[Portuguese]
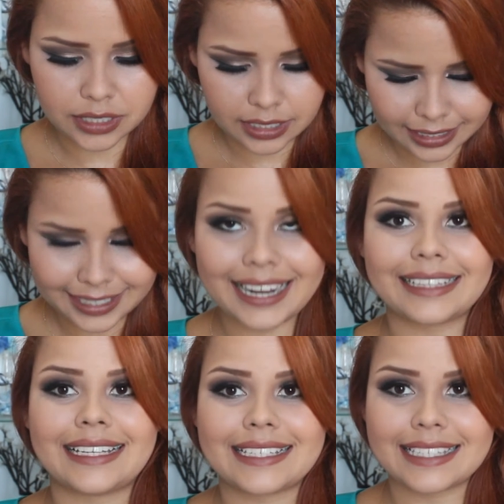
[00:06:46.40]
e
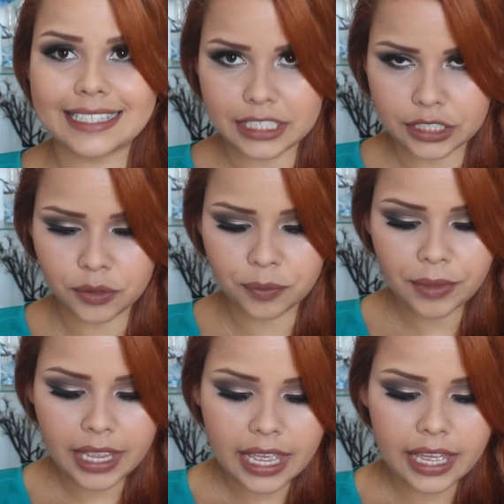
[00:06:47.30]
hidratação
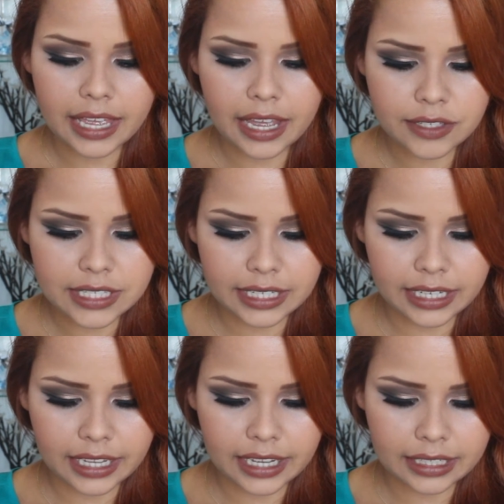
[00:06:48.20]
e
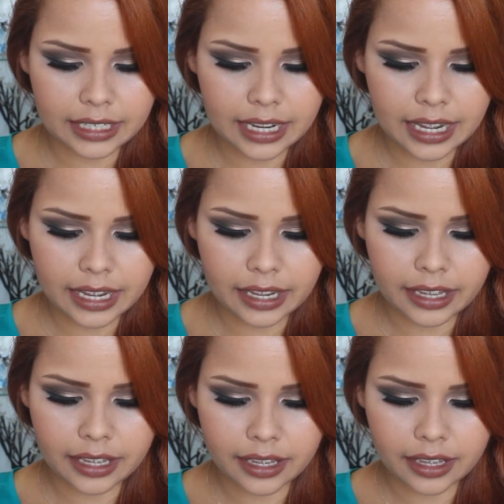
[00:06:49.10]
auxilia na
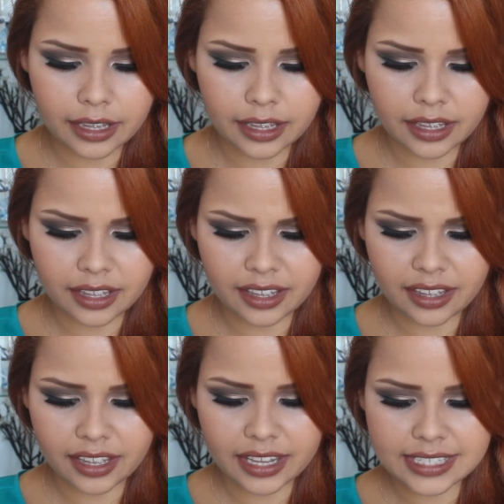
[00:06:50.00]

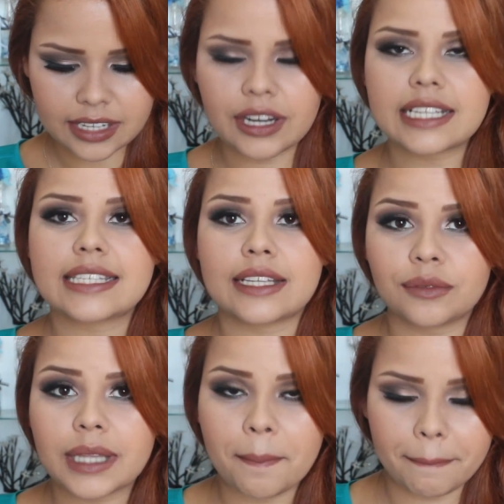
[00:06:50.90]

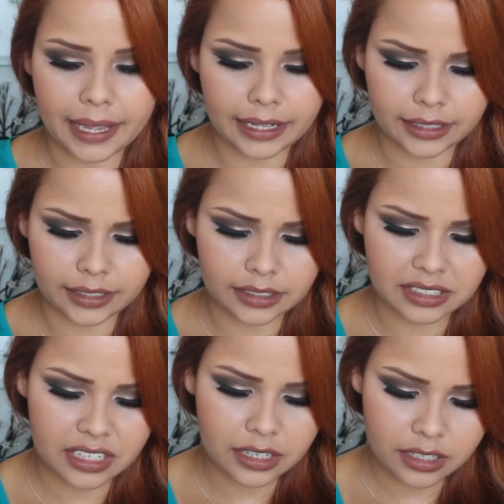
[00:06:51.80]
restauração da pele
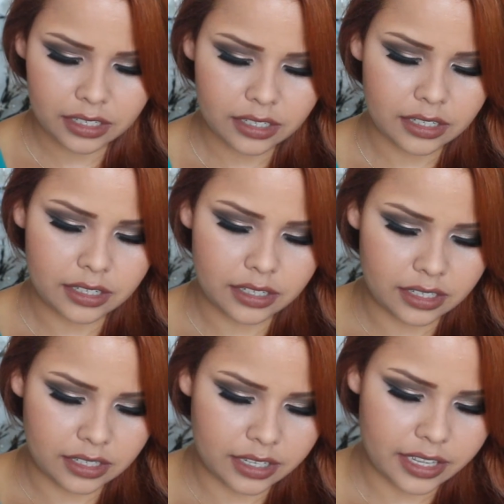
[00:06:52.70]

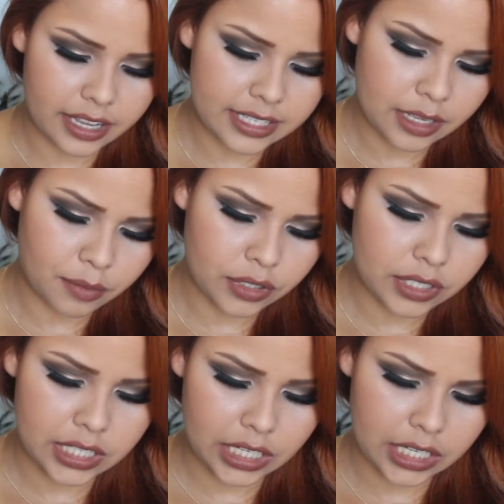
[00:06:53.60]
que é essa
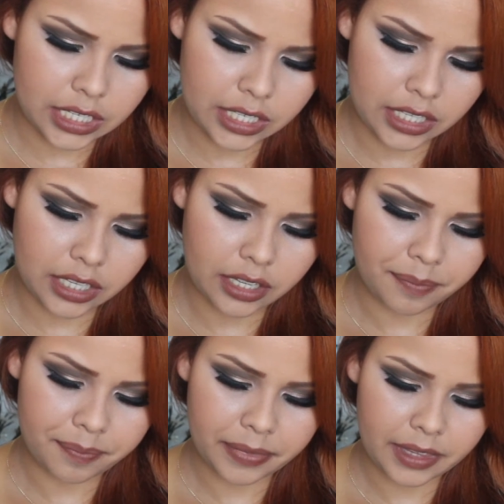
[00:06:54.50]
amostrinha aqui.
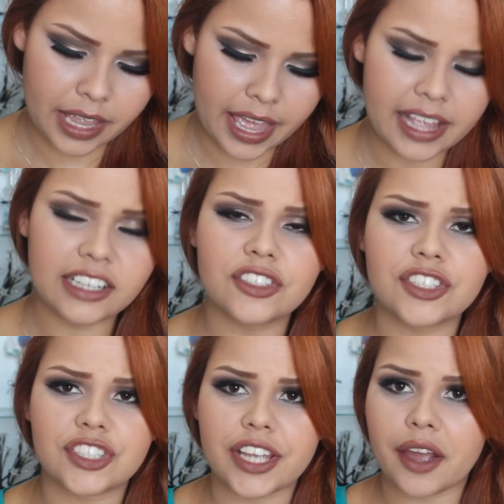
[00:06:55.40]
É em
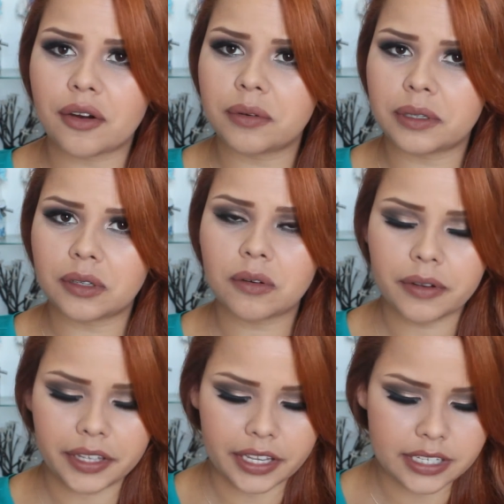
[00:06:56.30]
gel, eu não
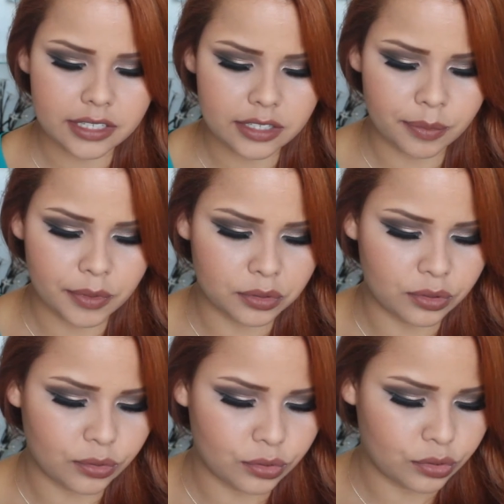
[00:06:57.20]
conheço esse
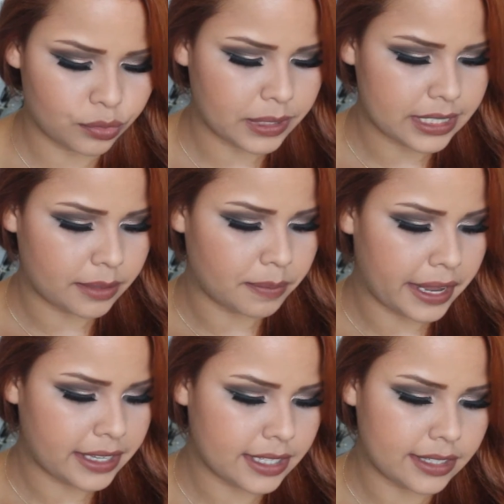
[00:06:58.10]
produto, pra ser
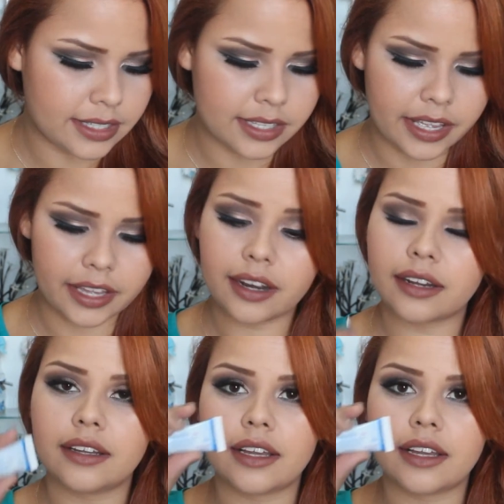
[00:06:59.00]
bem sincera.